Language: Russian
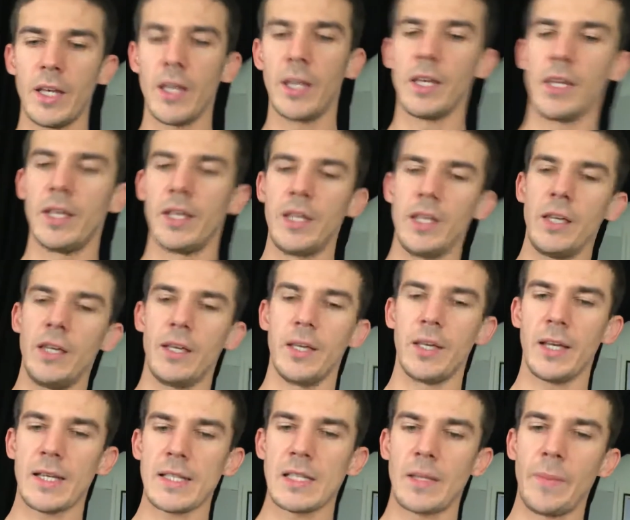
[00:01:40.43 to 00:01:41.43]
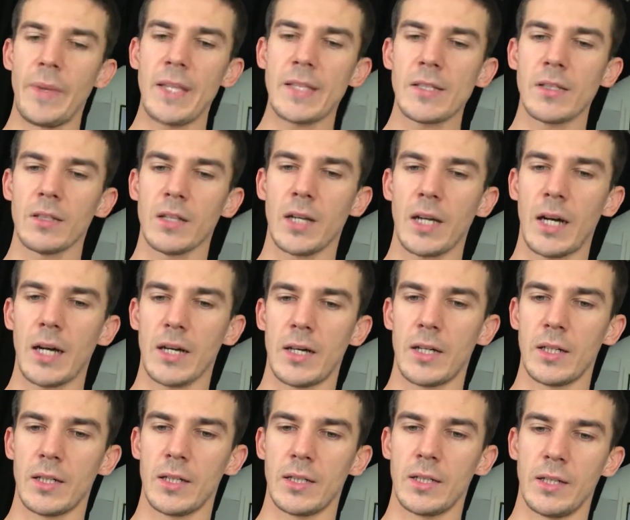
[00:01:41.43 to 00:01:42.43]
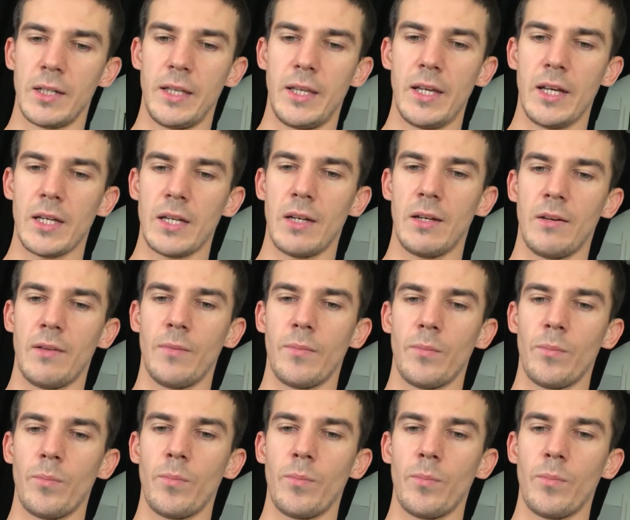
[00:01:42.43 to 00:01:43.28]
И я заметил, как я